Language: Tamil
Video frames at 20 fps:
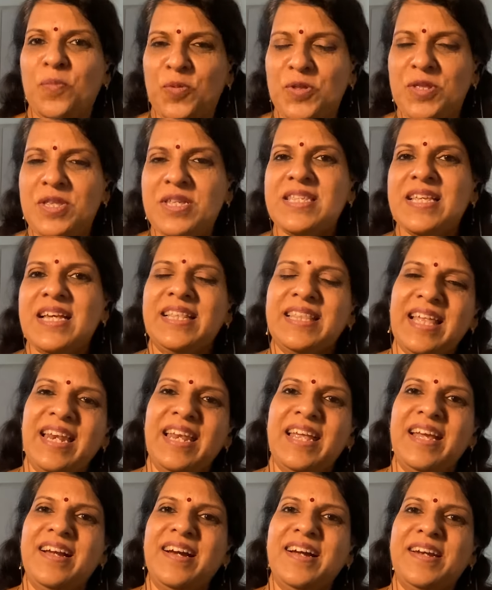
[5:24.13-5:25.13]
புதுசாக
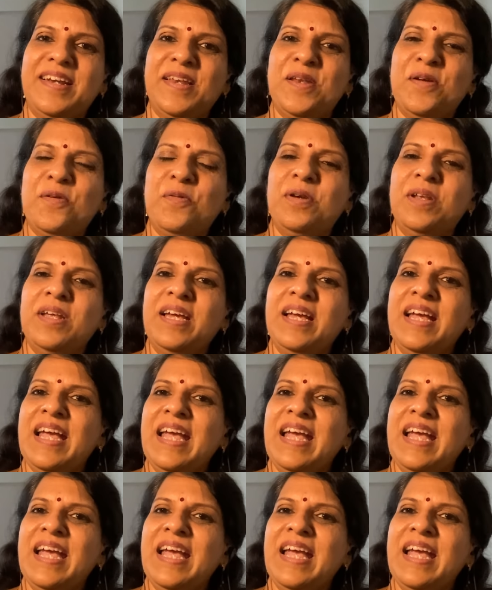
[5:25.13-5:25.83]
தலை காட்டின ஒரு